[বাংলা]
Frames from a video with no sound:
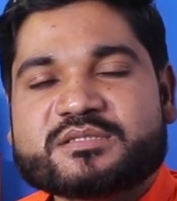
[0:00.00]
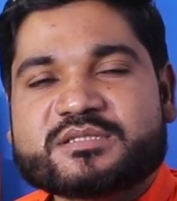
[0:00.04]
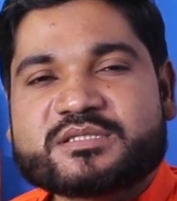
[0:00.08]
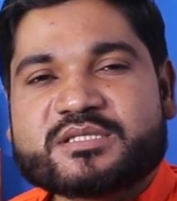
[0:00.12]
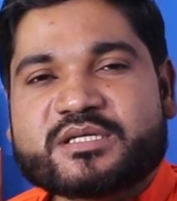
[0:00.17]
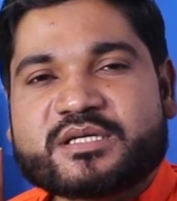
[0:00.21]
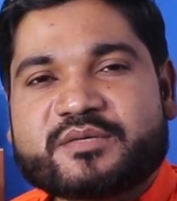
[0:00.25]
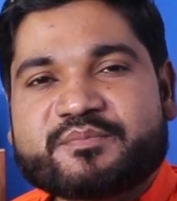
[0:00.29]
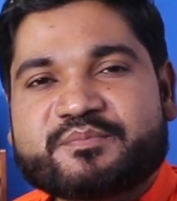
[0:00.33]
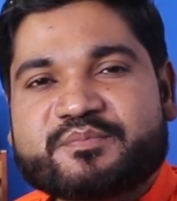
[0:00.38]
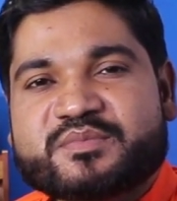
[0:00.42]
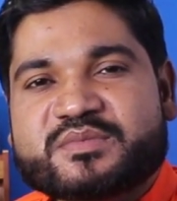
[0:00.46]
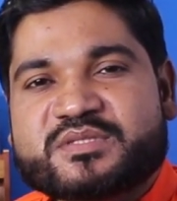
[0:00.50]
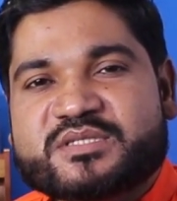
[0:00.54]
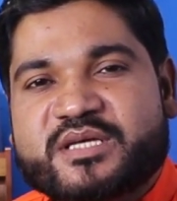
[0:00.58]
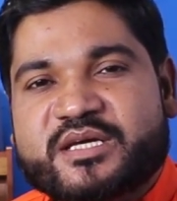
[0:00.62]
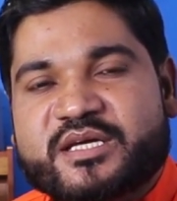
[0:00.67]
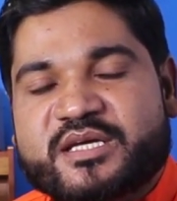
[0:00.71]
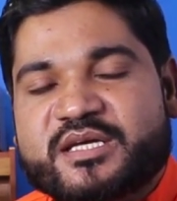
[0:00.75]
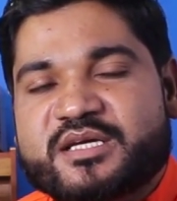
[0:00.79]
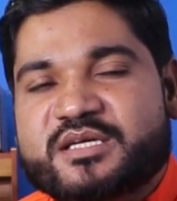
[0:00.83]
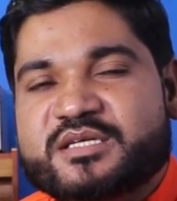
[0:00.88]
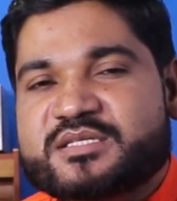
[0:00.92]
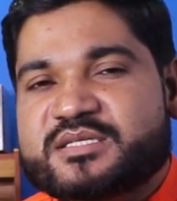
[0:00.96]
যে
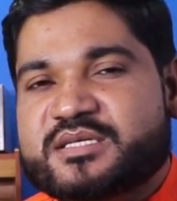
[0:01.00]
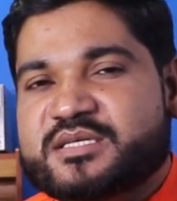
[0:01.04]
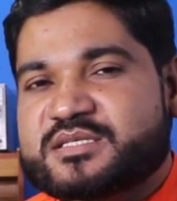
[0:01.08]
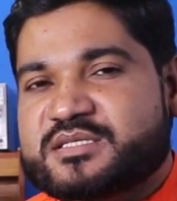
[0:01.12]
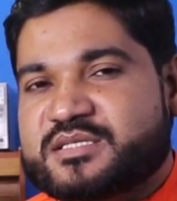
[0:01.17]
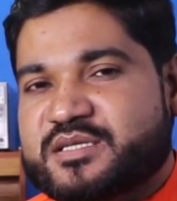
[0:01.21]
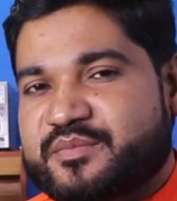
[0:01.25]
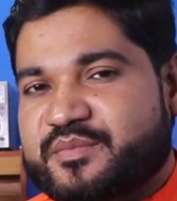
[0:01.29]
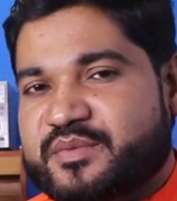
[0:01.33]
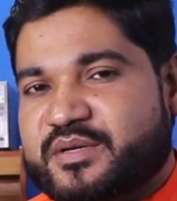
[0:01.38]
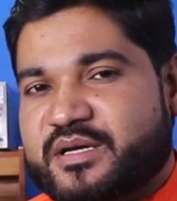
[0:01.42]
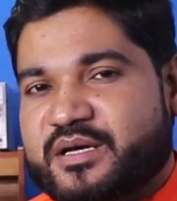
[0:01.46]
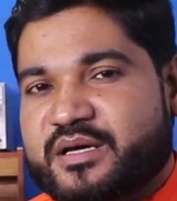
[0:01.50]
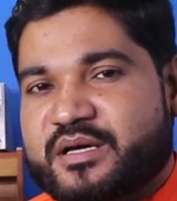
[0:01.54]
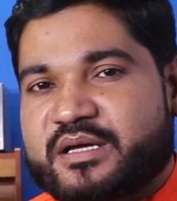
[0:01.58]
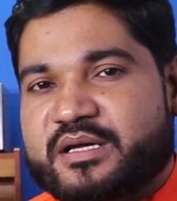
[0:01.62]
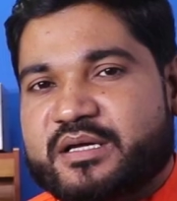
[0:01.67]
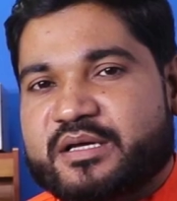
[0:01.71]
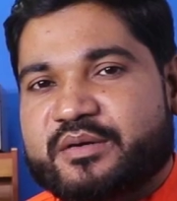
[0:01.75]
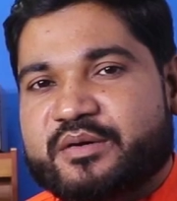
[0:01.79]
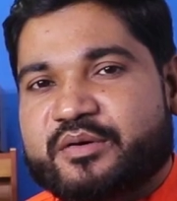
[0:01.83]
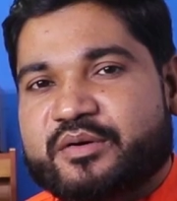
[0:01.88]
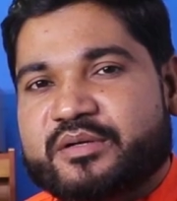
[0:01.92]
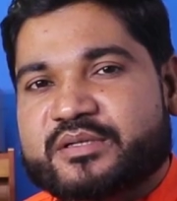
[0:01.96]
চেকিং সিস্টেমটা
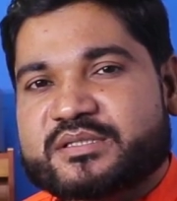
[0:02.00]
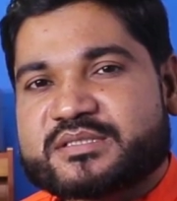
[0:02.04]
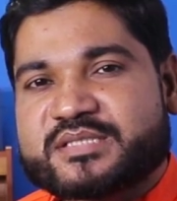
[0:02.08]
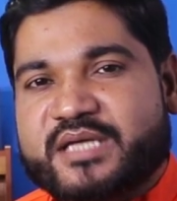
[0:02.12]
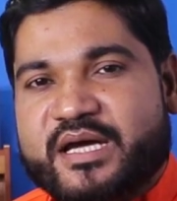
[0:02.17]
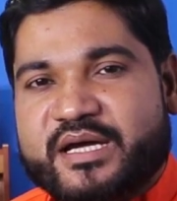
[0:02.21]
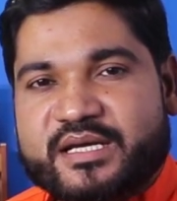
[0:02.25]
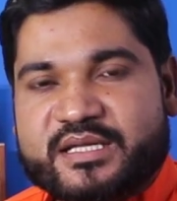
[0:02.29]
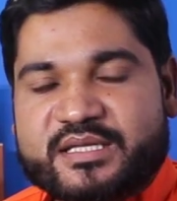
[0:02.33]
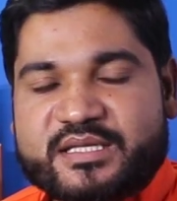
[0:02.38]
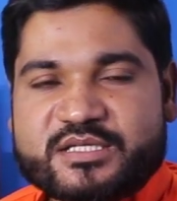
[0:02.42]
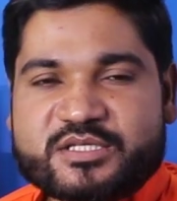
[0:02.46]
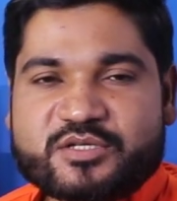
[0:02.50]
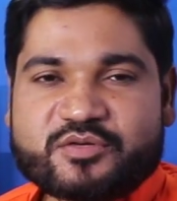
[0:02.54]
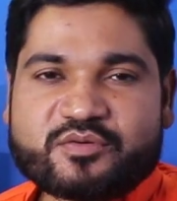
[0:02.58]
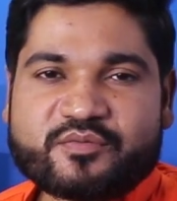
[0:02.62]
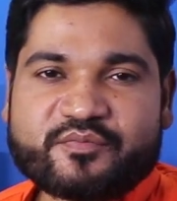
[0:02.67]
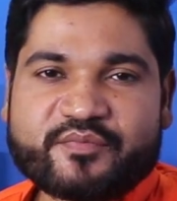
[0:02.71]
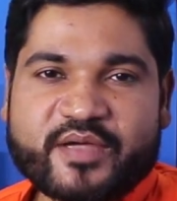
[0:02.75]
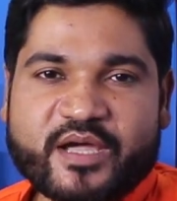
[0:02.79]
চায়নাতে যখন